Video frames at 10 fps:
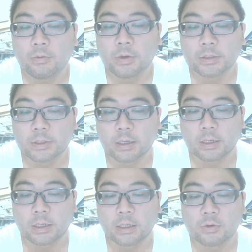わずか、
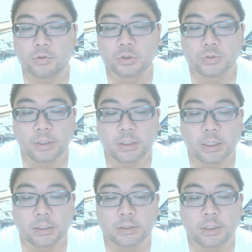えー、50枚足
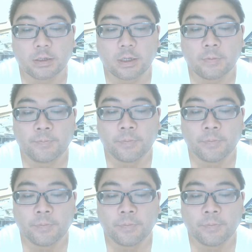らずだが